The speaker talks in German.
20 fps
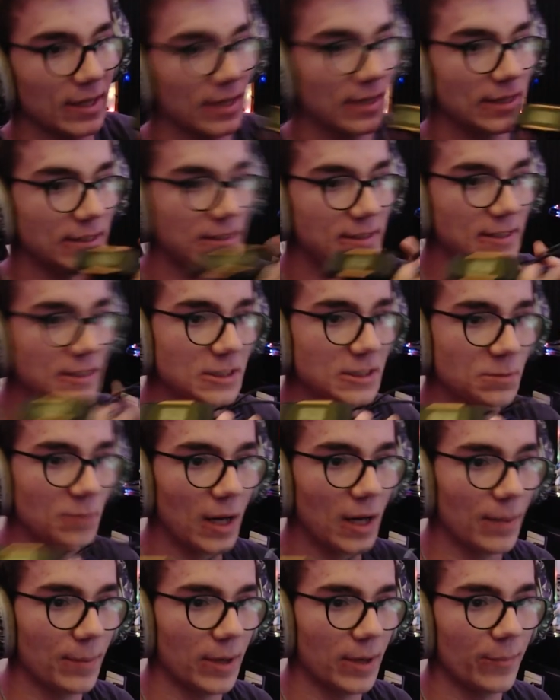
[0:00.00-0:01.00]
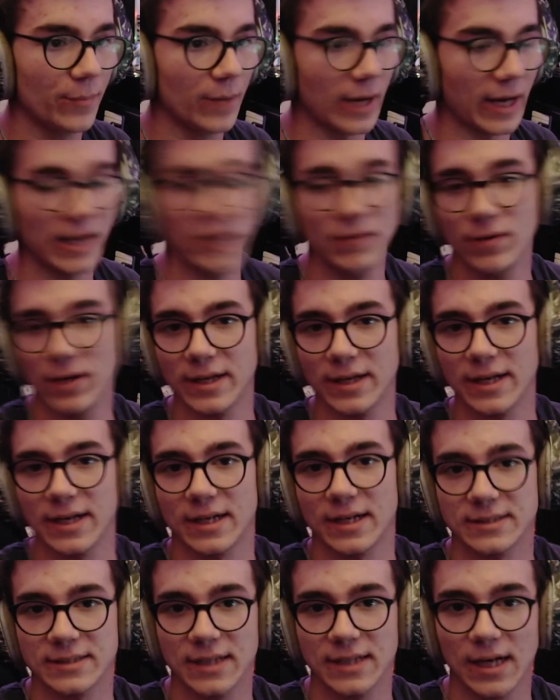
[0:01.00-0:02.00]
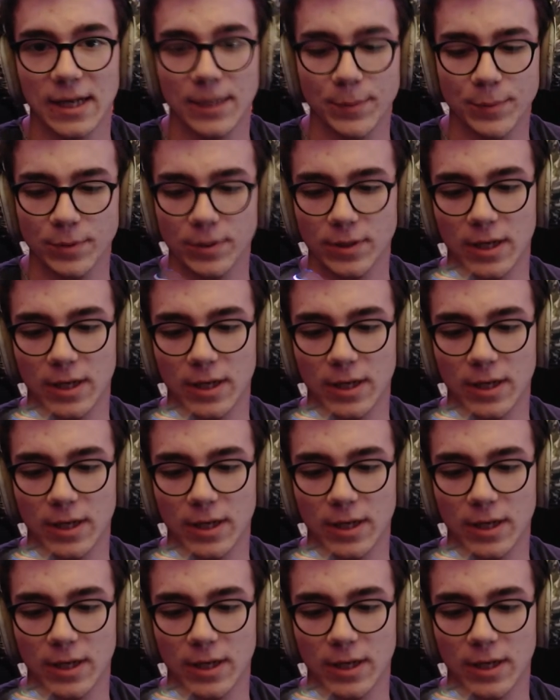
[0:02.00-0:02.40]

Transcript: die es mal beim Rewe an der Kasse gab,